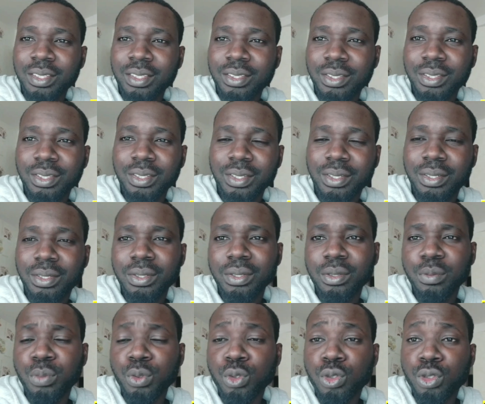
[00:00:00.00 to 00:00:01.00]
donc
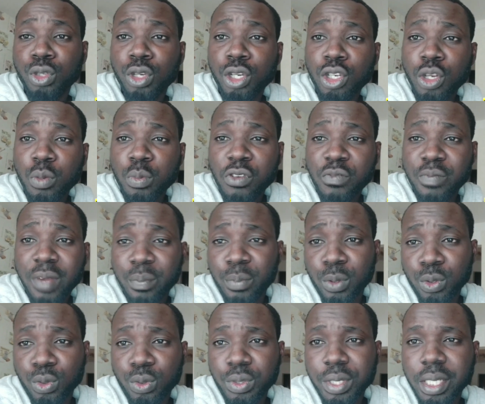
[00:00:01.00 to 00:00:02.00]
euh, pour ceux qui ne peuvent pas
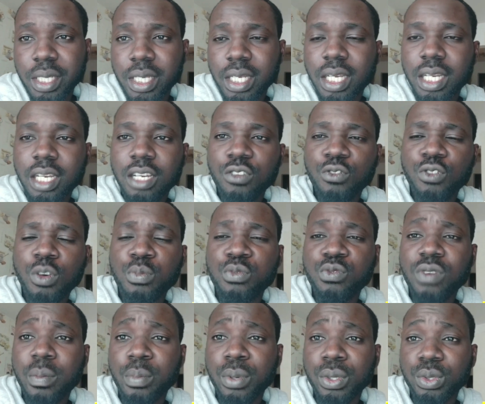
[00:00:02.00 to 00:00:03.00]
postuler vont
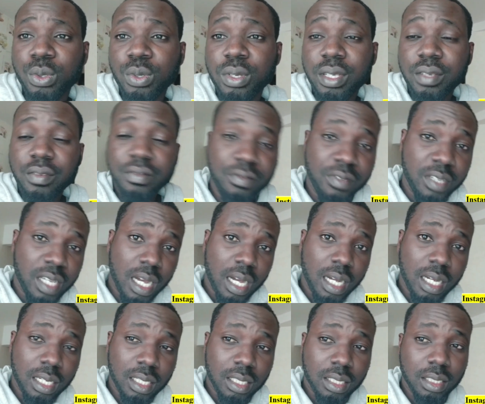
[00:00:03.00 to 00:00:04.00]
pouvoir postuler
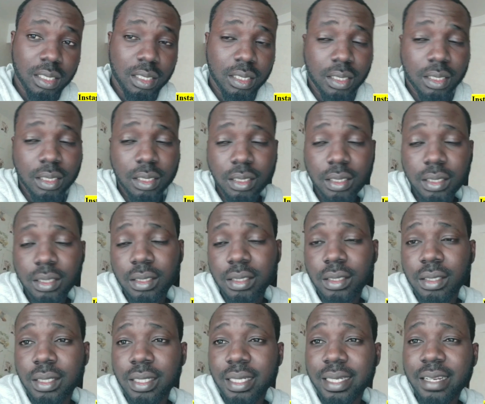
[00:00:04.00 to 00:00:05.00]
via
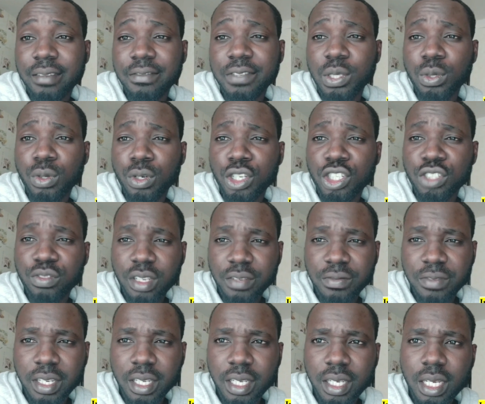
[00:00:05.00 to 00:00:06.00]
euh, la vidéo que je vais
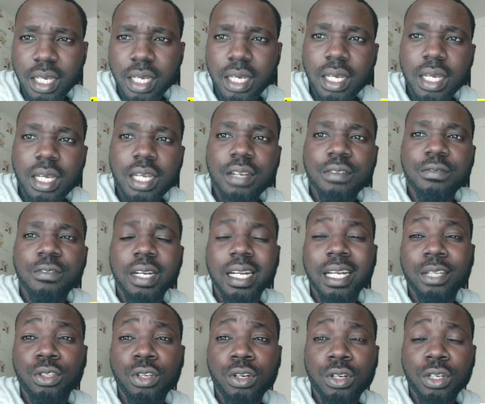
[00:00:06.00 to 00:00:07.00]
faire
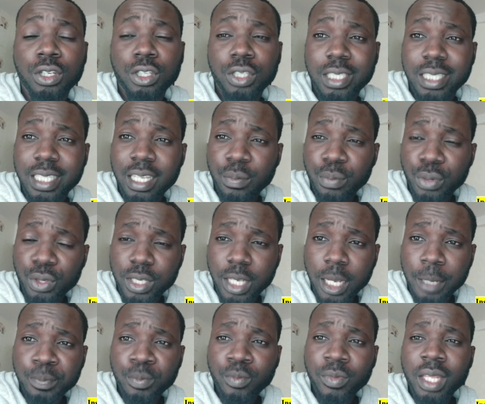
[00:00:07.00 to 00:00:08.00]
voilà donc c'est un peu
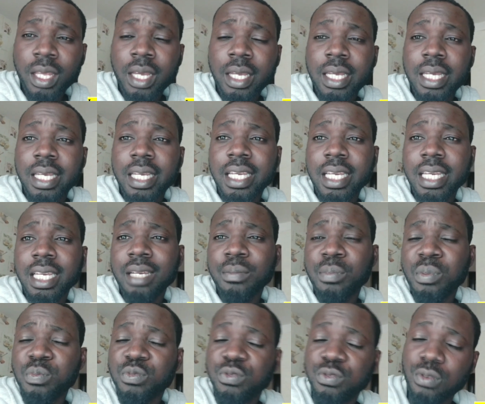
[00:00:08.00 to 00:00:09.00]
ça et
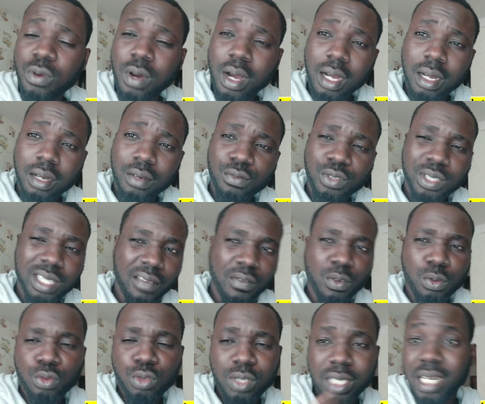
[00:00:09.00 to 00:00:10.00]
pour pouvoir vous
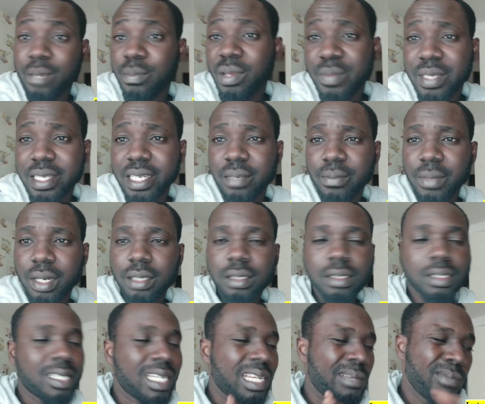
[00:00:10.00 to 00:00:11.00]
savez tous c'est les mêmes éléments
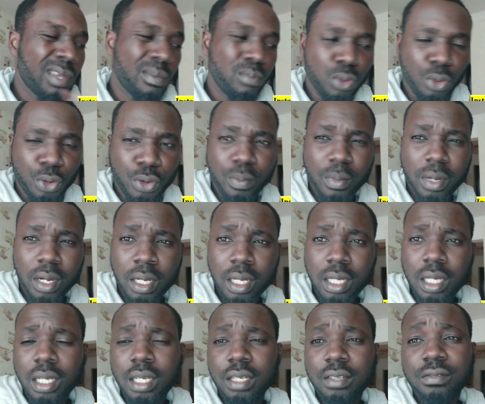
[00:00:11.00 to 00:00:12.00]
c'est les mêmes documents
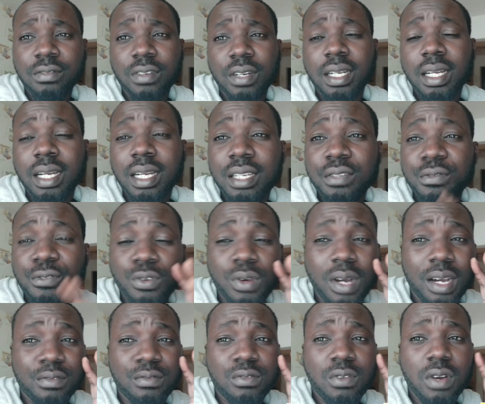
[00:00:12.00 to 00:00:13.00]
voilà il faut
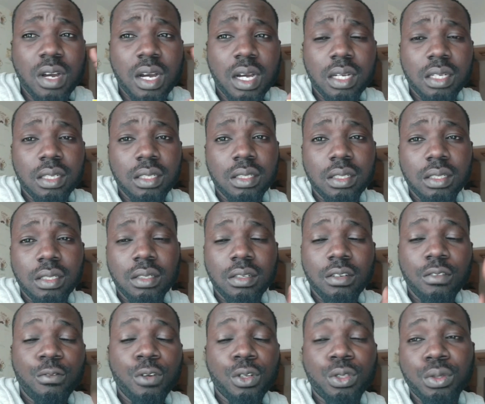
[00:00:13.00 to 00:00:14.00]
avoir euh,
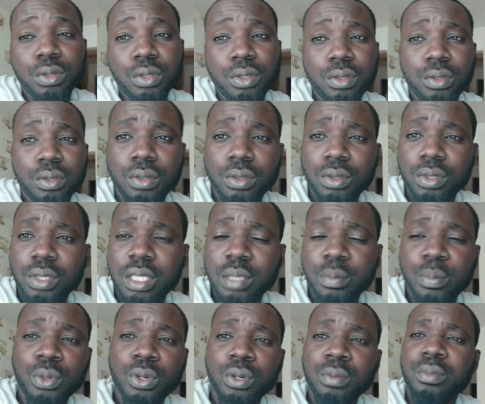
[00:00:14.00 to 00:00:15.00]
votre
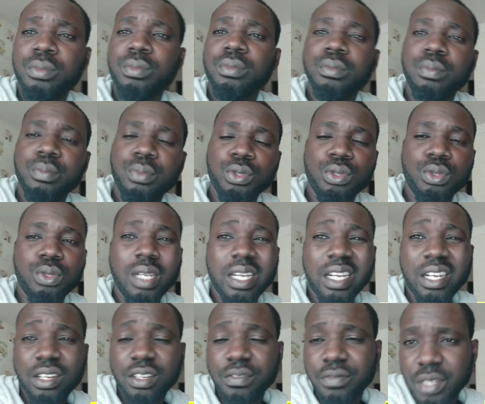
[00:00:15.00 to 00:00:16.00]
diplôme plus les
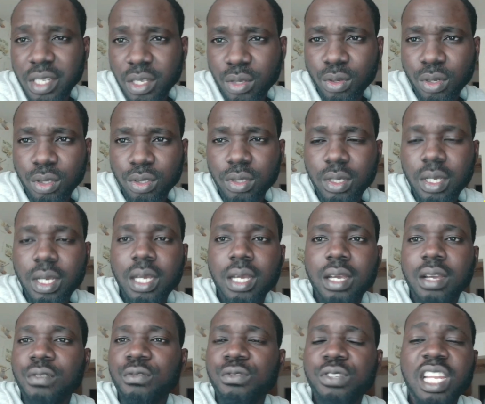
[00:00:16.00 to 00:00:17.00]
relevés des notes
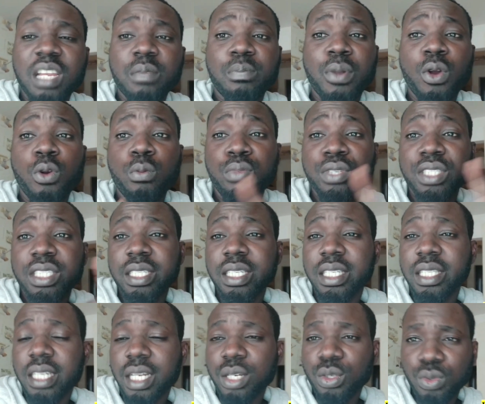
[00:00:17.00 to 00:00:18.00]
vous n'êtes pas obligé de
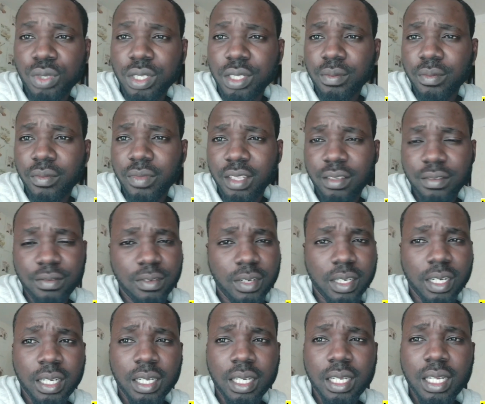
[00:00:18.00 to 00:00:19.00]
traduire
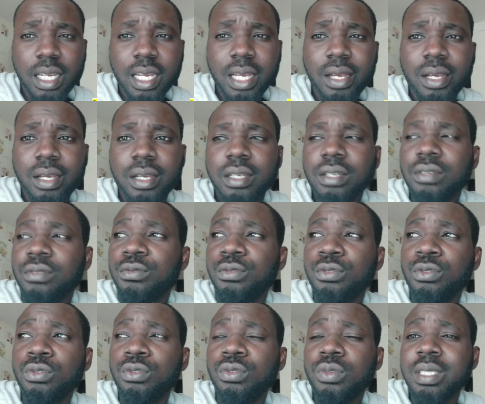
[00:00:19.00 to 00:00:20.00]
voilà
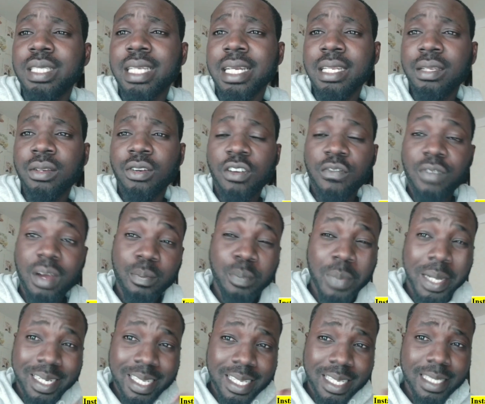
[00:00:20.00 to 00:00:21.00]
vous allez, on va
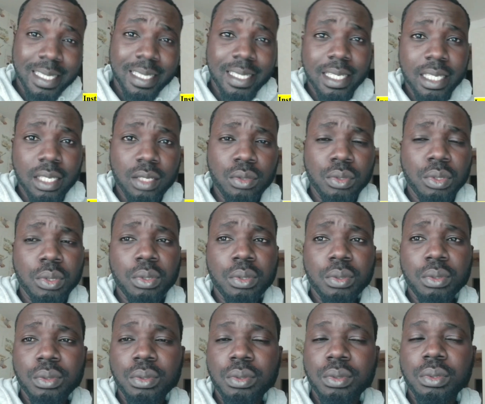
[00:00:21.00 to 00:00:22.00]
parler ici
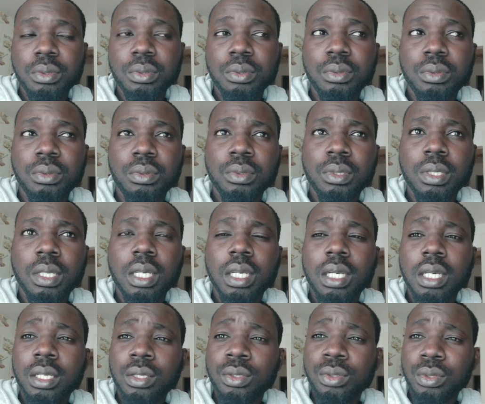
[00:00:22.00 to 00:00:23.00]
de,
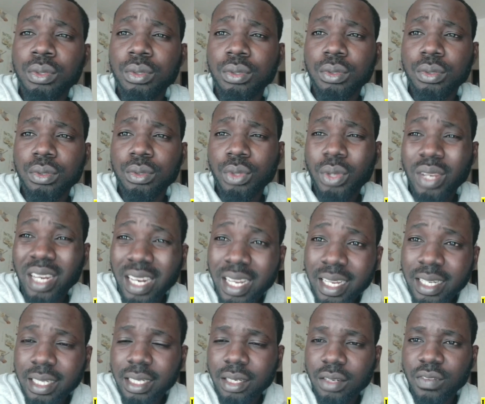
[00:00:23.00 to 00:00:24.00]
de,
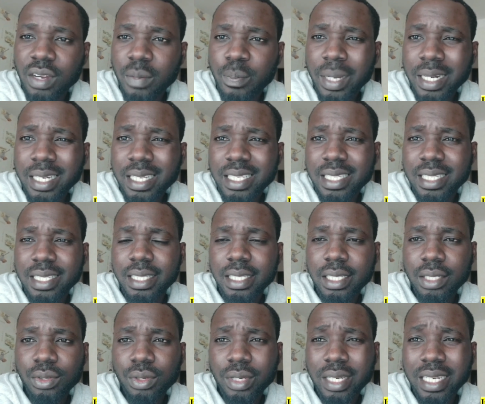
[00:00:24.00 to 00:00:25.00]
langue, on va parler
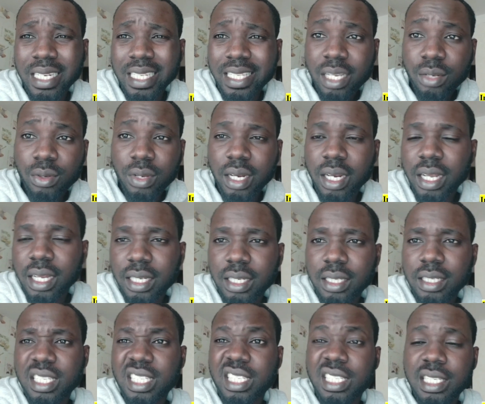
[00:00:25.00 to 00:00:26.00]
ici de critères de langue.
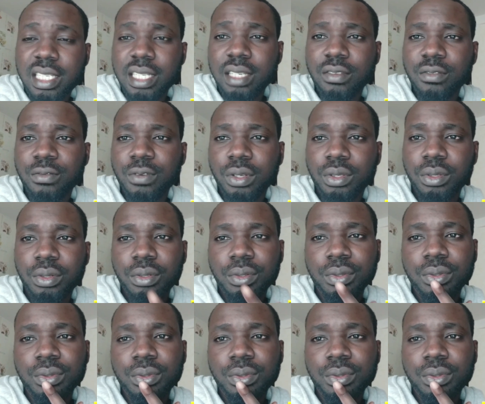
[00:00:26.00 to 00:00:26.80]
Si votre,